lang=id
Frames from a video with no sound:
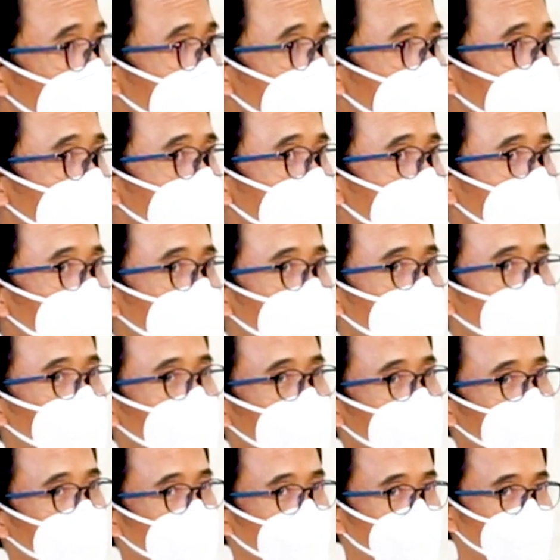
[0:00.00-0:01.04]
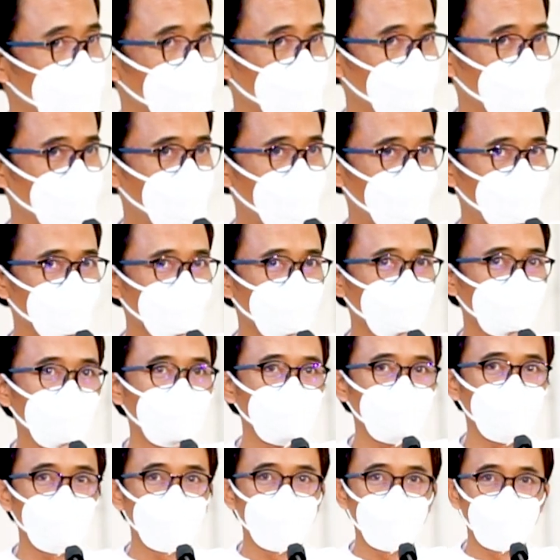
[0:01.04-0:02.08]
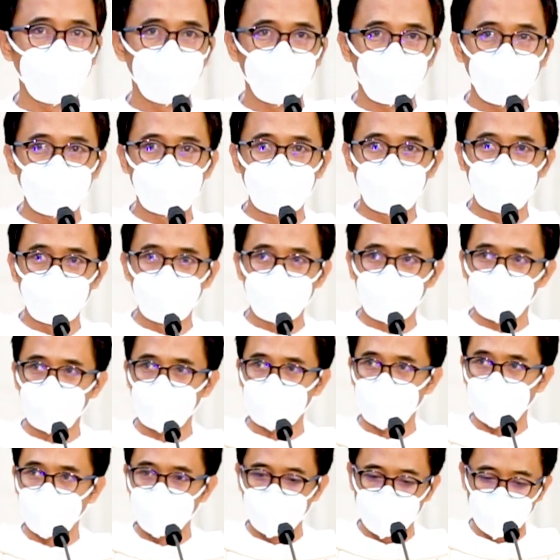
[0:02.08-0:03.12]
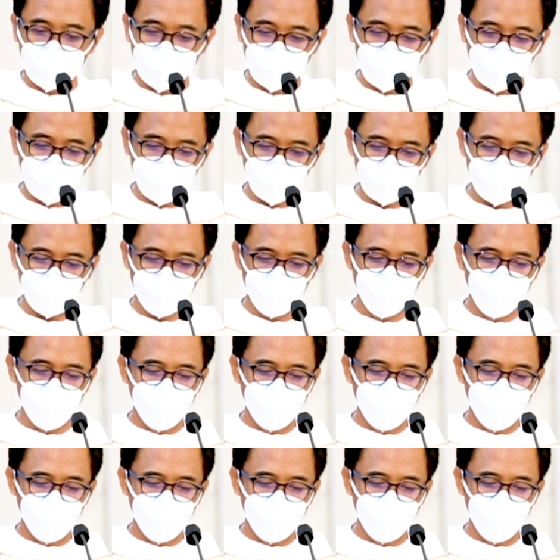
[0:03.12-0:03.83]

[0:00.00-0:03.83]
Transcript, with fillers: kita memperhitungkan Santo Franciscus Saverius,